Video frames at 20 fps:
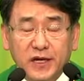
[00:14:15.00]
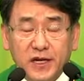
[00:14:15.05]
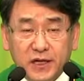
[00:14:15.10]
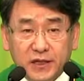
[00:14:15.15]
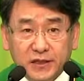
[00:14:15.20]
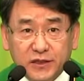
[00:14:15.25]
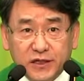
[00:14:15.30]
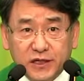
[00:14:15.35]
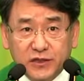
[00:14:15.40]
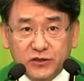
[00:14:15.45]

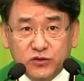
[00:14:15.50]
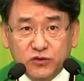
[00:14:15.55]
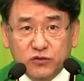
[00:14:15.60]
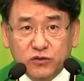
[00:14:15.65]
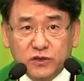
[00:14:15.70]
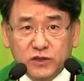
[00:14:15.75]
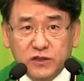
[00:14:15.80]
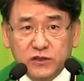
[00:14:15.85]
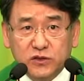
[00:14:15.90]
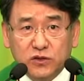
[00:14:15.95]
예수
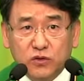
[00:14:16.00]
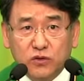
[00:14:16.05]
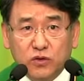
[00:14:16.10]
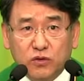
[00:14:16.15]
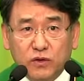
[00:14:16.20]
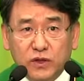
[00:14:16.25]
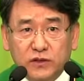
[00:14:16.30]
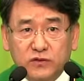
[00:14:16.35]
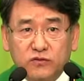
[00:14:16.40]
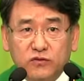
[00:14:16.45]
그리스도
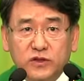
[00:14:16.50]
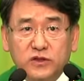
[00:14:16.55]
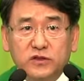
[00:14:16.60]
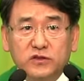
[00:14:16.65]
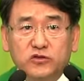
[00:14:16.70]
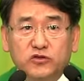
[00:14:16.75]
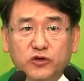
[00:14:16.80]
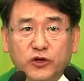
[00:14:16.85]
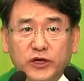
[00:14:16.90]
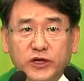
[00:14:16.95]
통해서 우리는
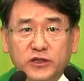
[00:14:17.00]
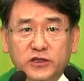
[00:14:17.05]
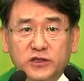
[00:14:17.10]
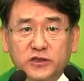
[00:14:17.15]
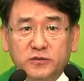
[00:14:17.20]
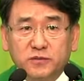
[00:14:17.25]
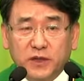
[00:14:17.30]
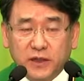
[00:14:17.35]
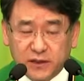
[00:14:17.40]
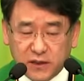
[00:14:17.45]

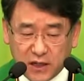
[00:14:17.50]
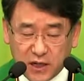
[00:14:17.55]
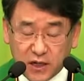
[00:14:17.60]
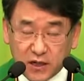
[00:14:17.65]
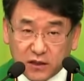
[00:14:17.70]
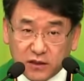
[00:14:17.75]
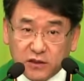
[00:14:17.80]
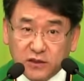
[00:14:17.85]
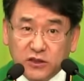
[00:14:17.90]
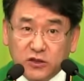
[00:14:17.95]
죄인지만
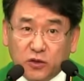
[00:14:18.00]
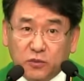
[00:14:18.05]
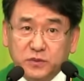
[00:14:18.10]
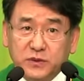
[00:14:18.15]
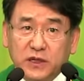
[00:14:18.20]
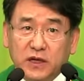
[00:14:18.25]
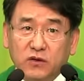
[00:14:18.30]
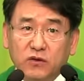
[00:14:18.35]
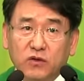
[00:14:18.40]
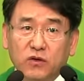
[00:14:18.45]

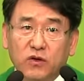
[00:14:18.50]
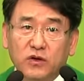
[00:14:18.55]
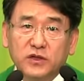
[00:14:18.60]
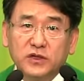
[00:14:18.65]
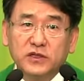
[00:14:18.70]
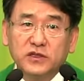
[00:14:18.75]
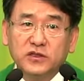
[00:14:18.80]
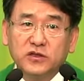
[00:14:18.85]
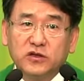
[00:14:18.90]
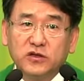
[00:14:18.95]
의롭다고
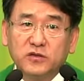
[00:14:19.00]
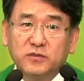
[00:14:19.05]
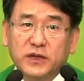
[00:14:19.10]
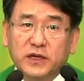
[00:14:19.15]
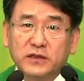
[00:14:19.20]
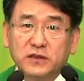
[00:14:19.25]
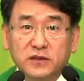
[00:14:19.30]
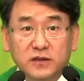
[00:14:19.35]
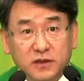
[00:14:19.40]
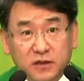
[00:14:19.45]
인정을
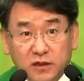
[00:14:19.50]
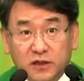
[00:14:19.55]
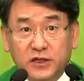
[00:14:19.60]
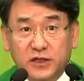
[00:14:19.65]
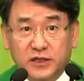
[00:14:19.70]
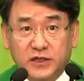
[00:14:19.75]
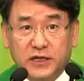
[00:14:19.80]
받은 의인이란